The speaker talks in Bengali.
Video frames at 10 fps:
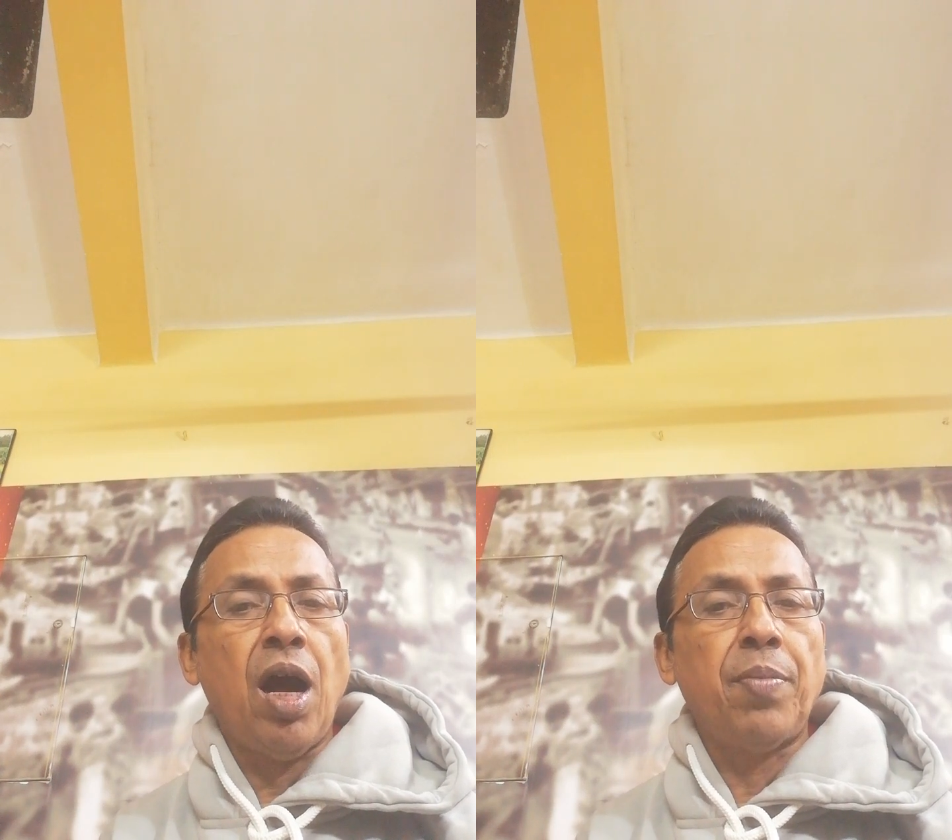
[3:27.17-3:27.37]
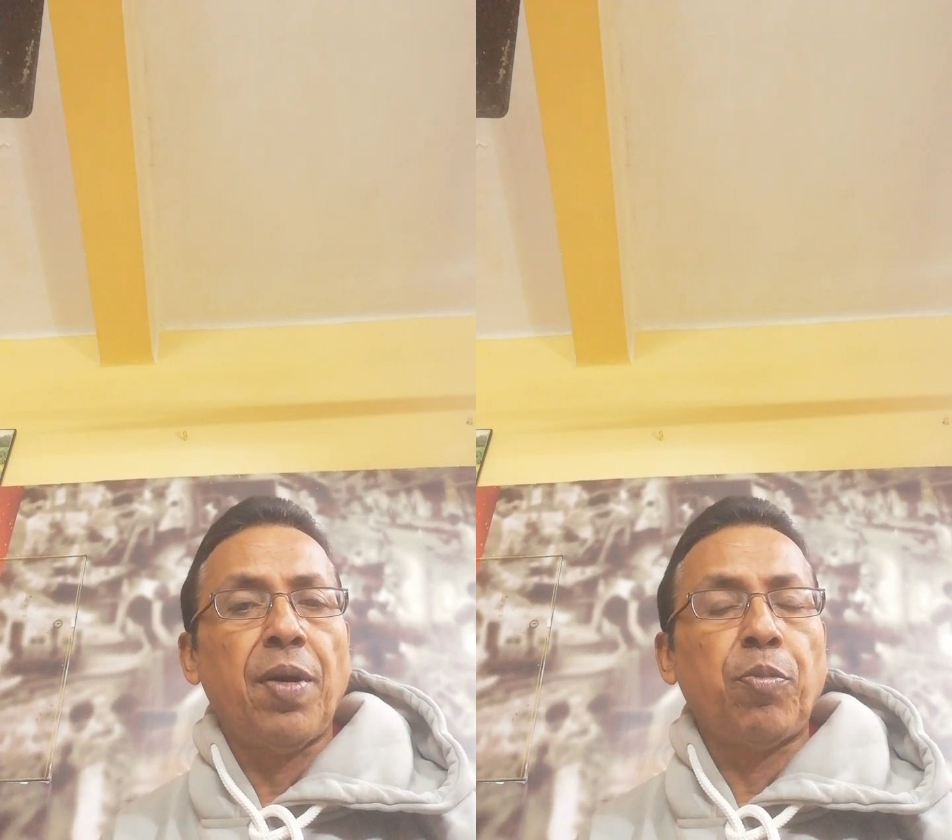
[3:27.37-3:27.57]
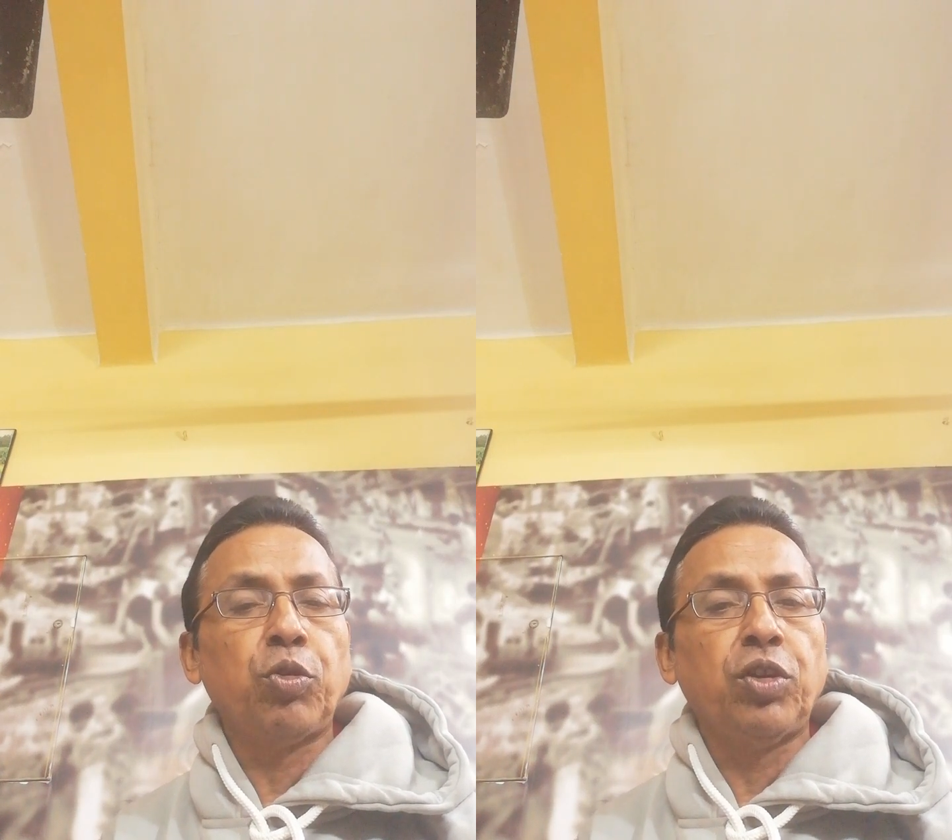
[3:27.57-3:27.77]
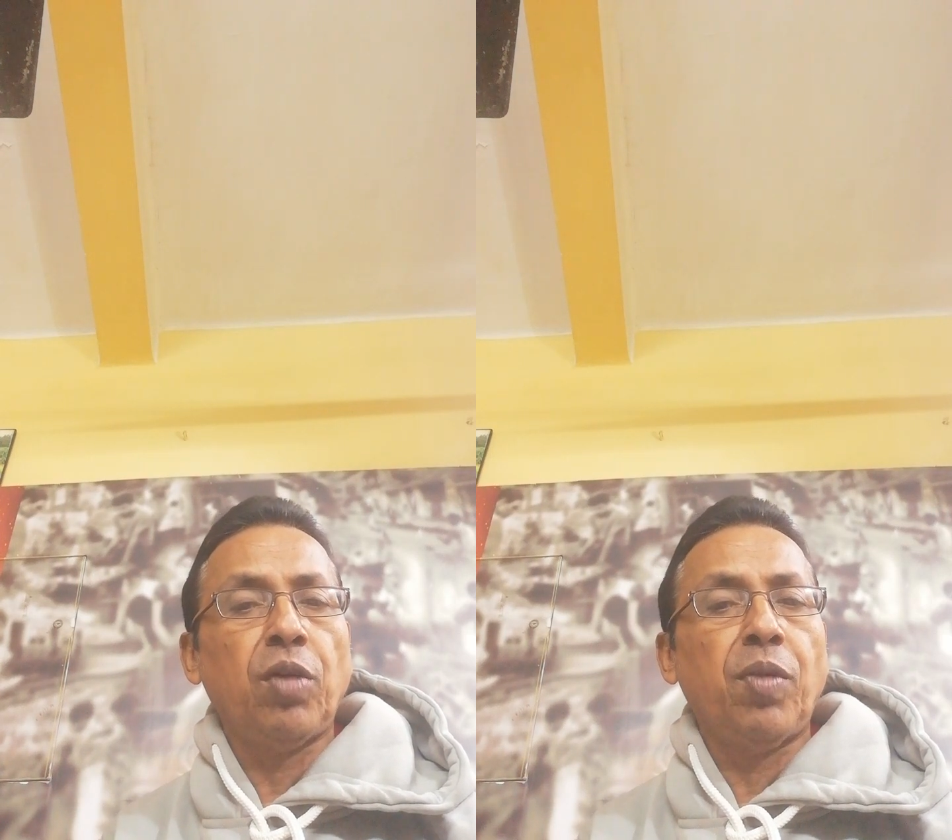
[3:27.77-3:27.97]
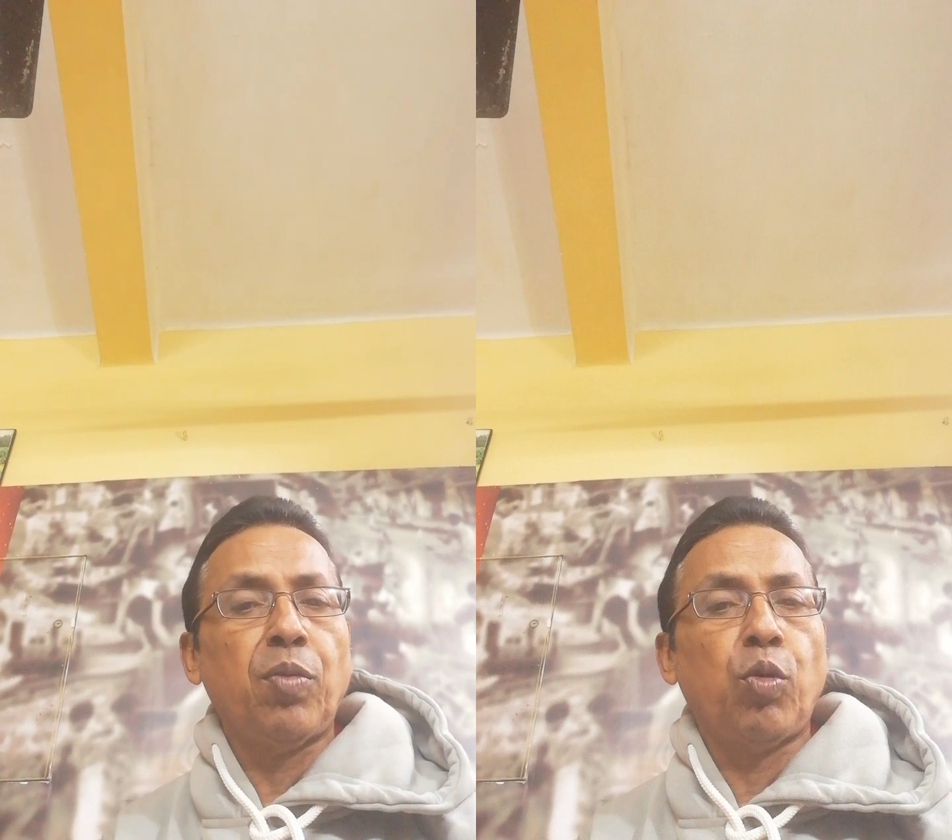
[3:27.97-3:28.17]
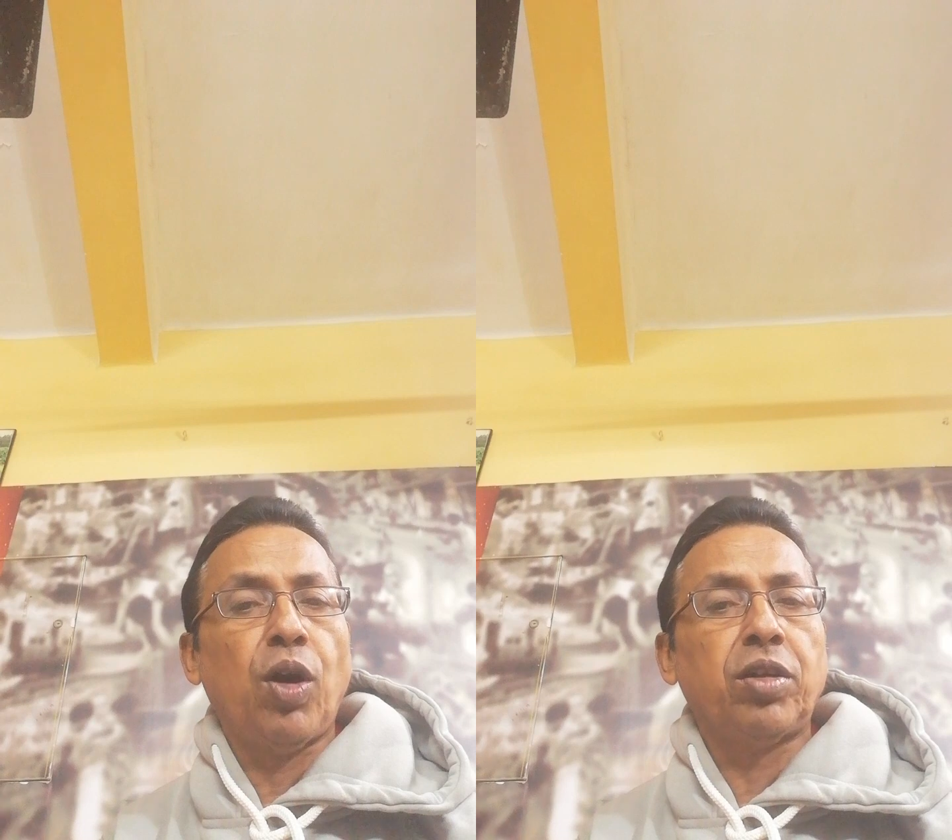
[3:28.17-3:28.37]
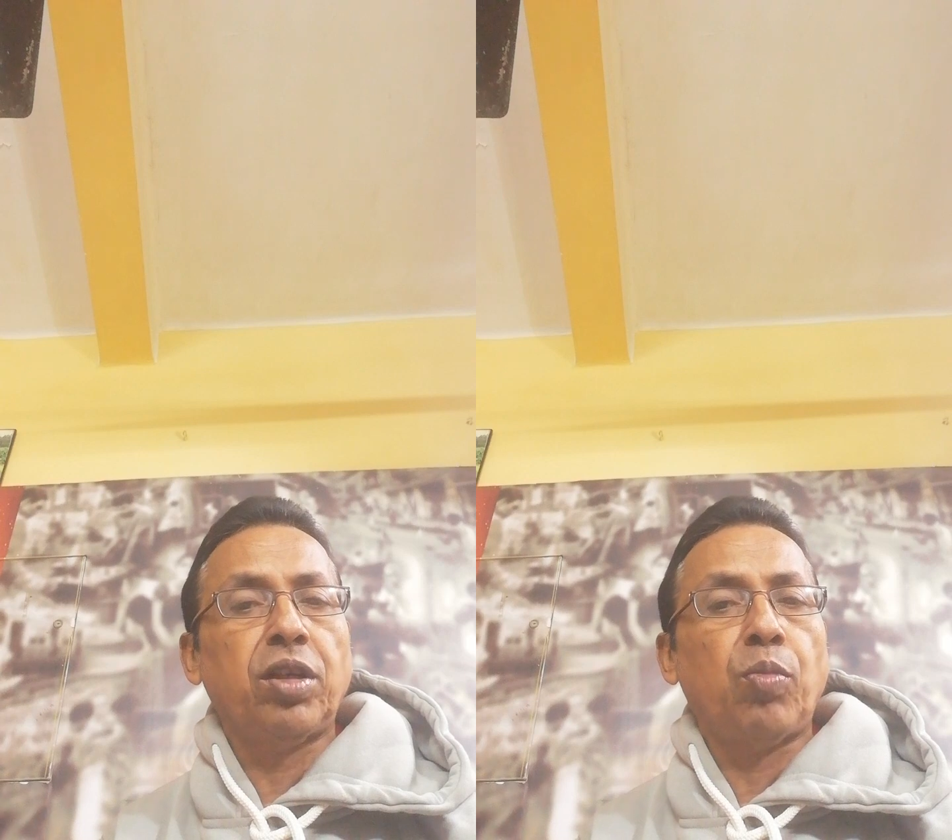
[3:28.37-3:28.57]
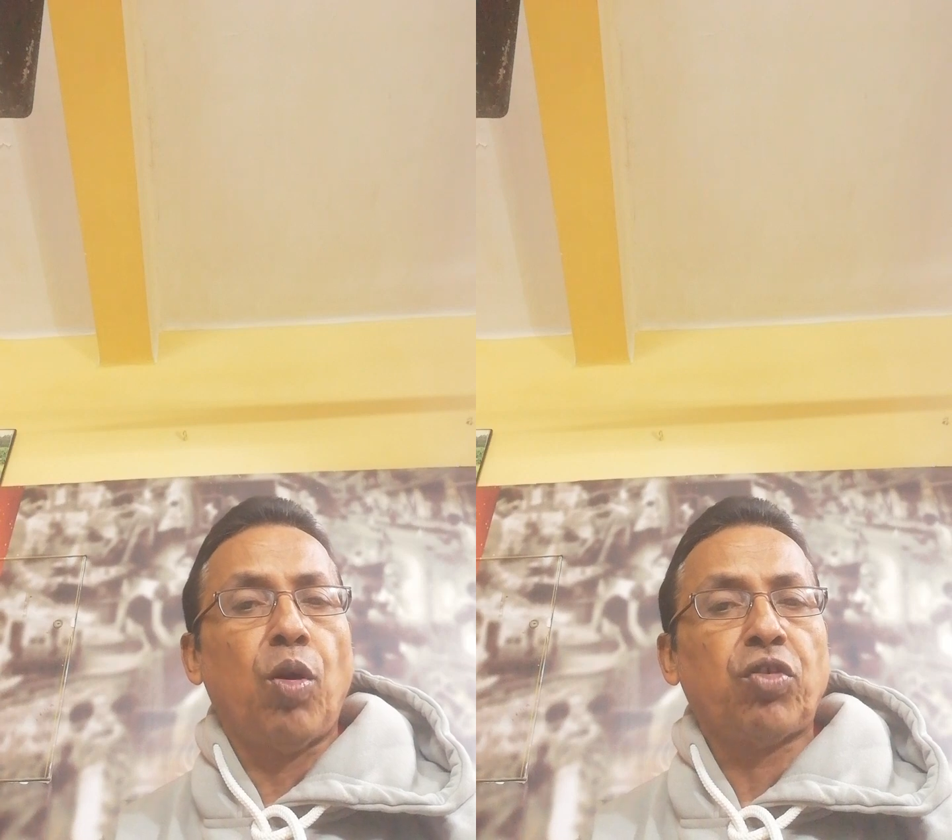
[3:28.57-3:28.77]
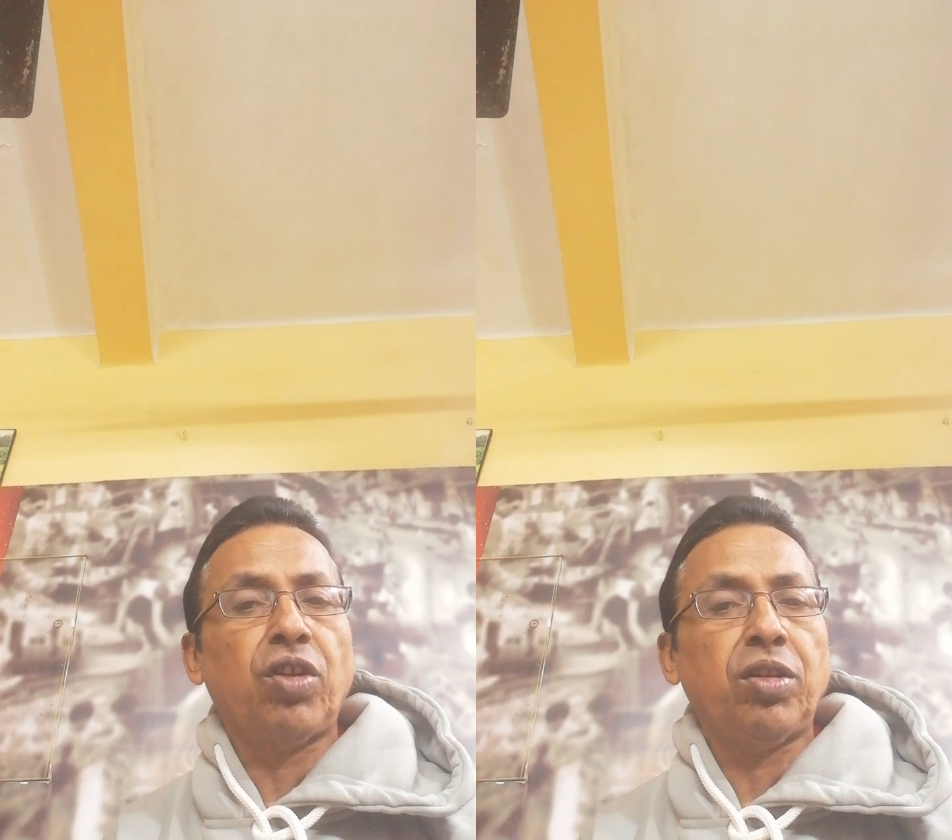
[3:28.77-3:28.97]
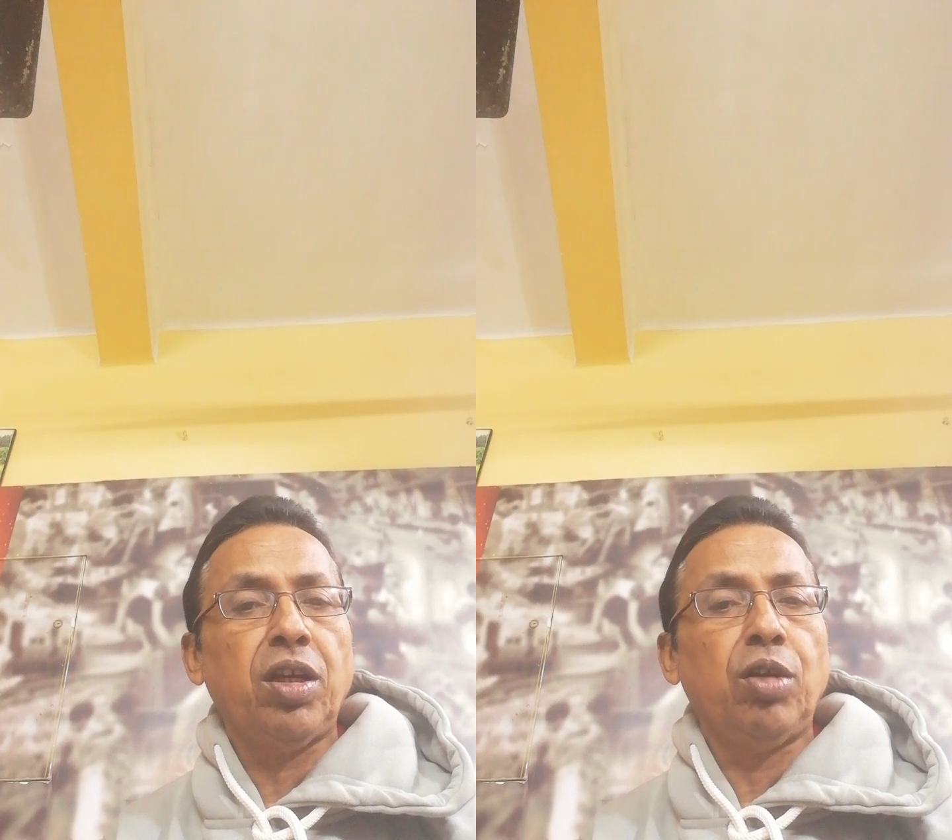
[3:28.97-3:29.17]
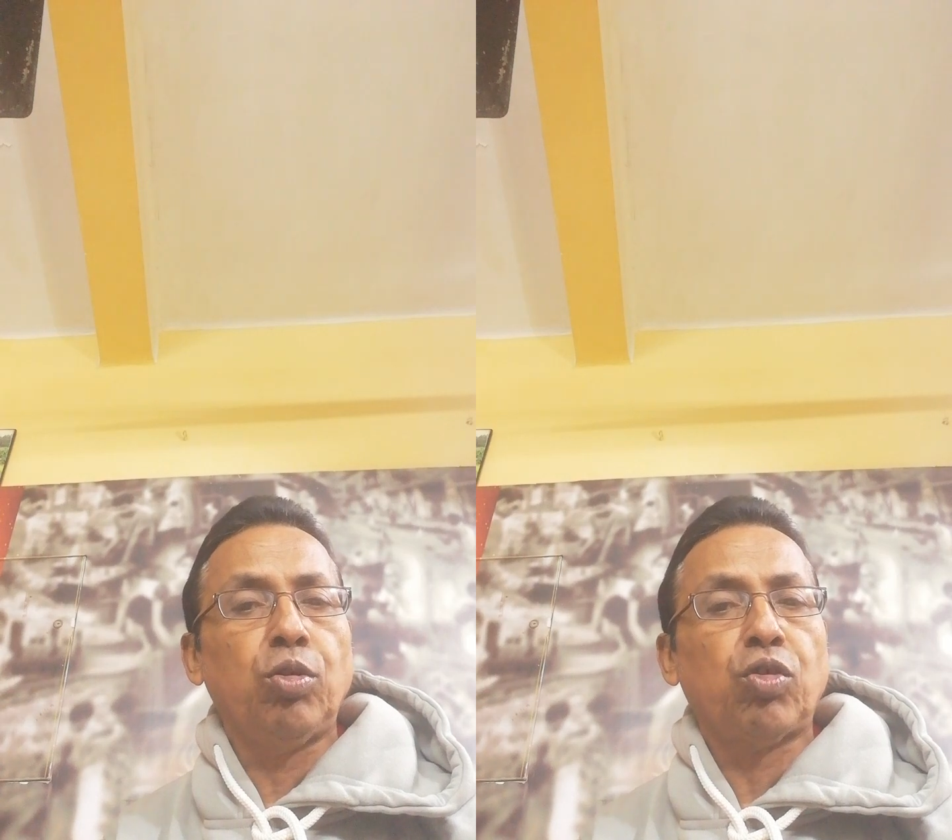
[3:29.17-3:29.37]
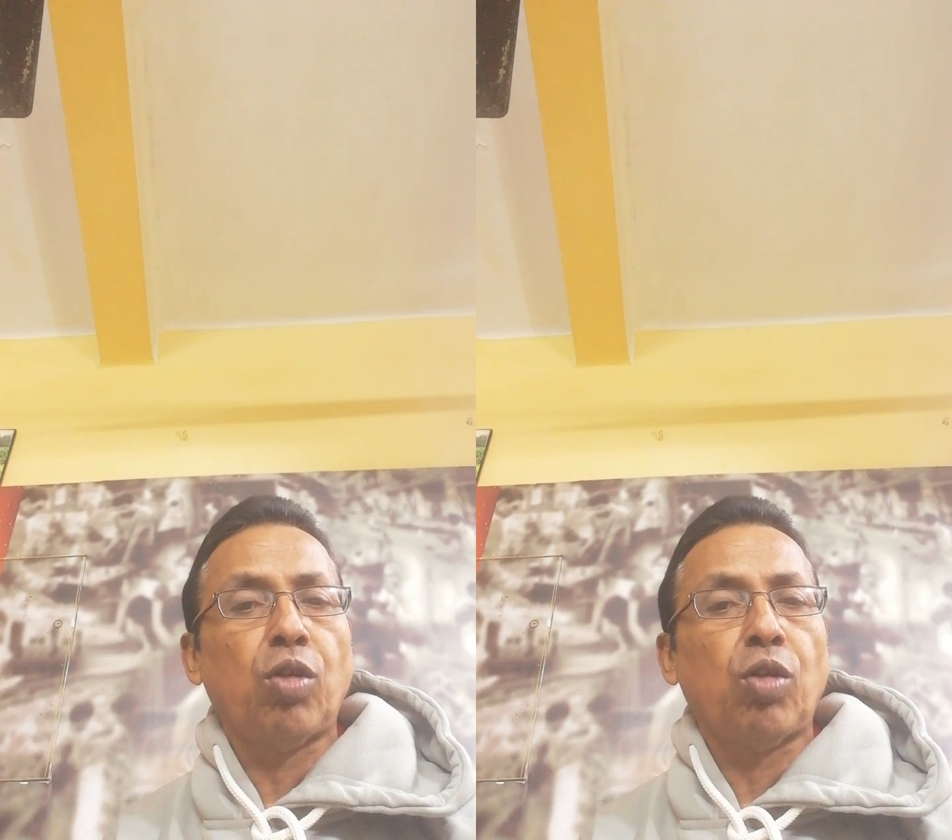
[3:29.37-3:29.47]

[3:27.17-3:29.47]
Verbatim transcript: আমরা প্রত্যেকবার বোলারদের ভরসাতেই কিন্তু